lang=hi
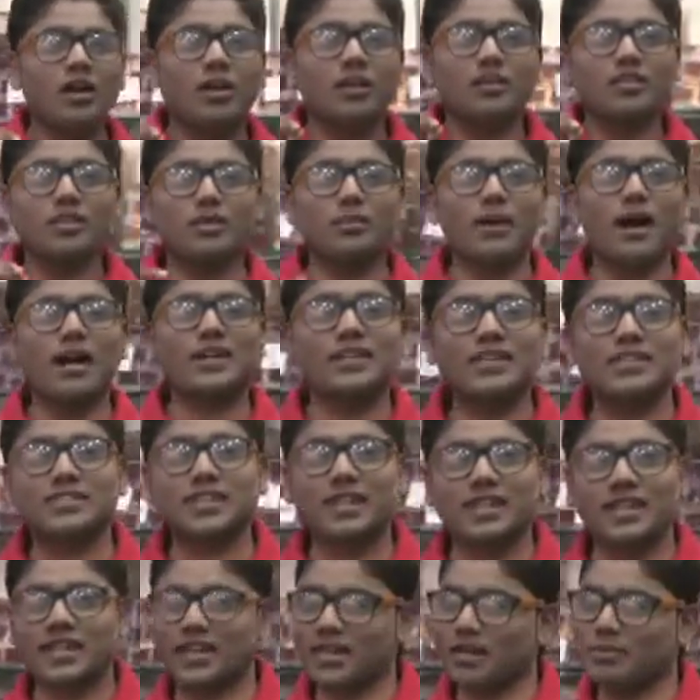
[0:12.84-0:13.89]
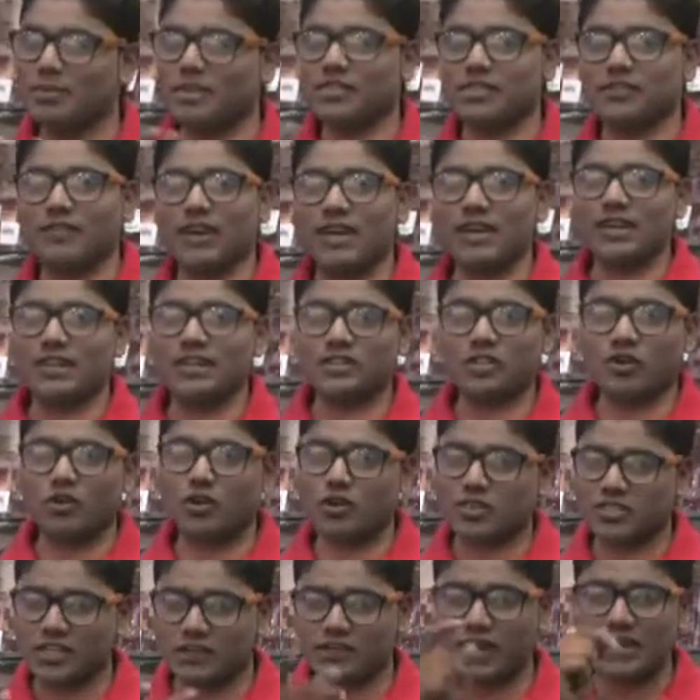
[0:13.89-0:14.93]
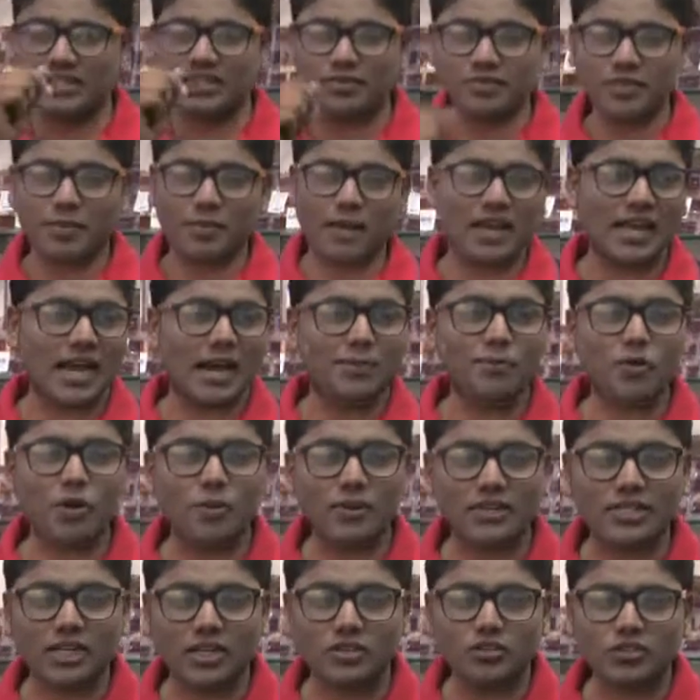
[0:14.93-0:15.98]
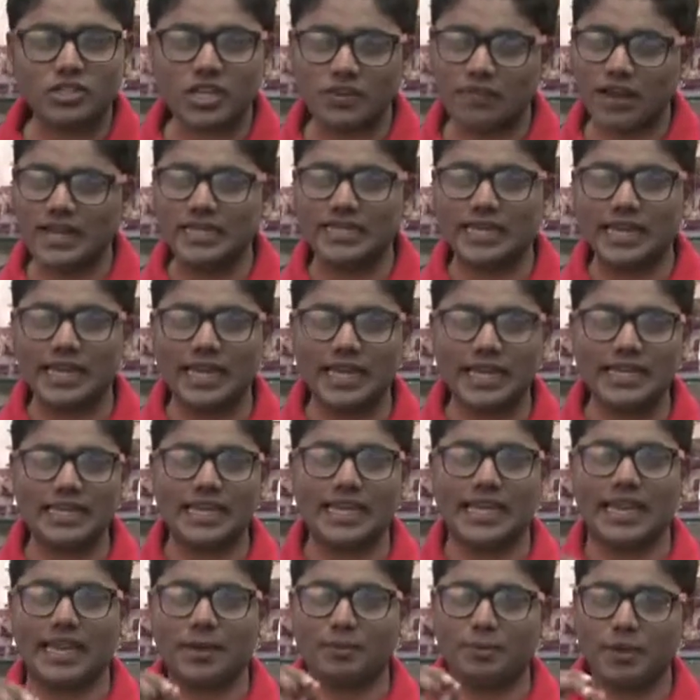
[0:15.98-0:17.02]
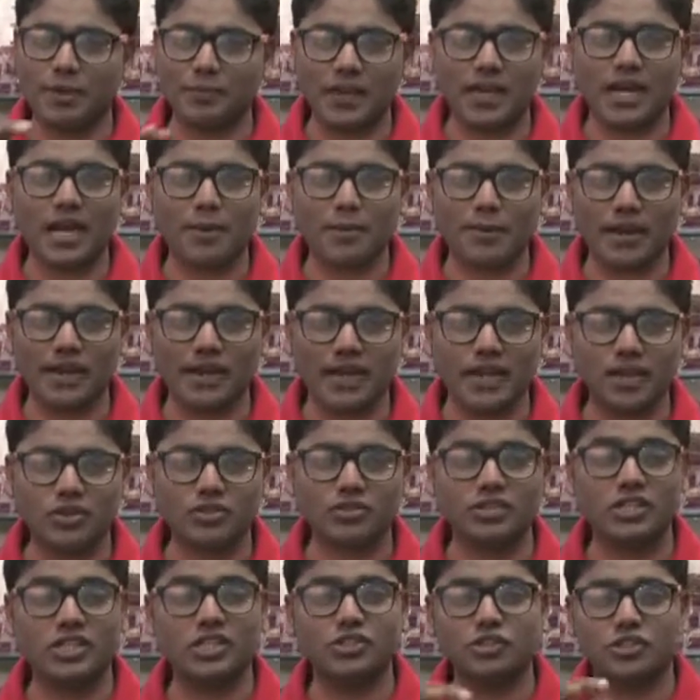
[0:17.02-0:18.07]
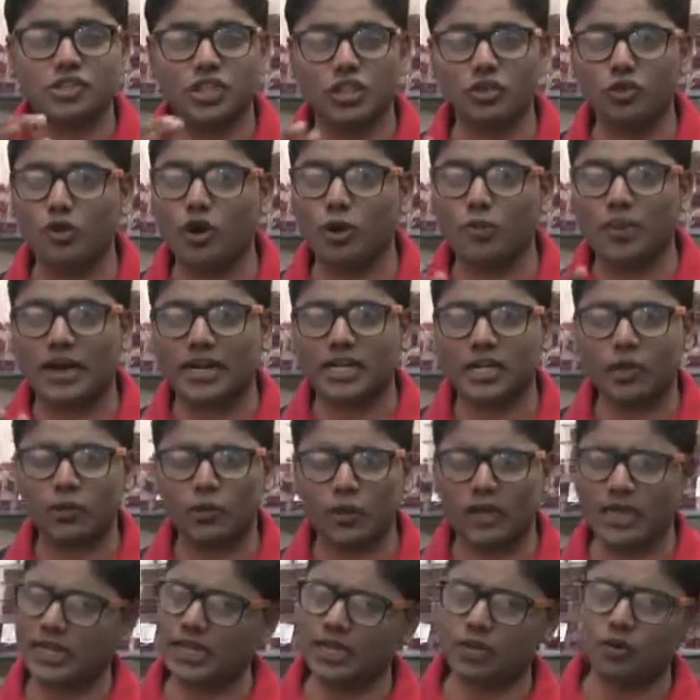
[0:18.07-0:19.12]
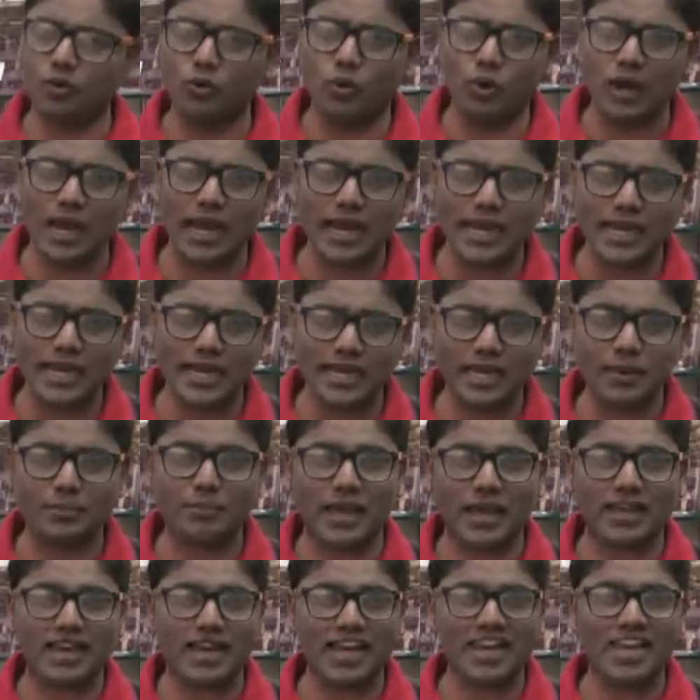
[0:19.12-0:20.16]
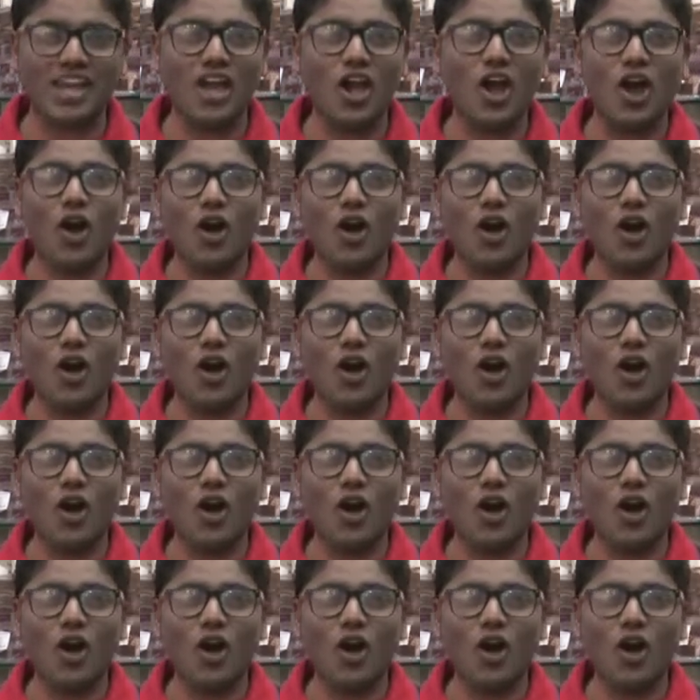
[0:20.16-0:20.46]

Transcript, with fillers: दिमाग टेस्ट करने के लिए मैं सवाल करता हूँ और सवाल सबसे पहले आपको बता दूँ सवाल ये है कि एक पीपल का पेड़ है उसके नीचे तीन लोग बैठे हुए हैं एक गूंगा है एक बहरा है